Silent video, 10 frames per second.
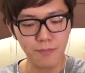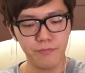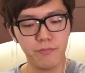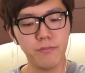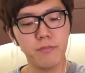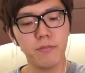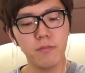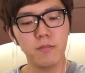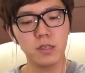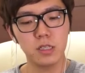よ
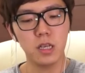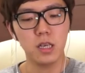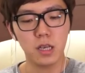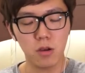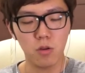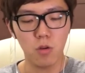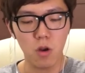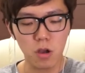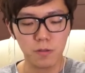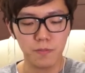ん、ご、
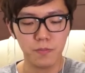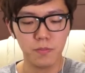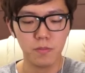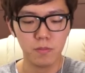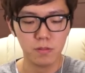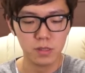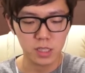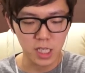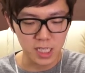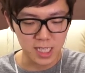ろく、なな、は
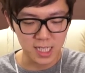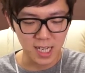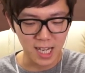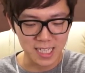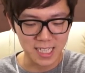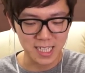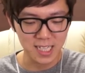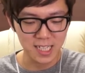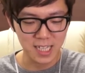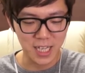ち、
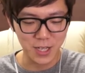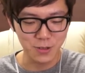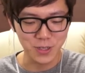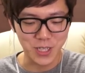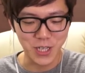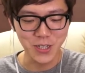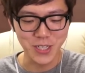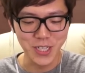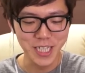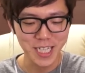きゅう、じゅう、
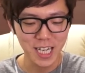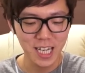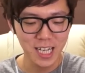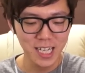じゅういち。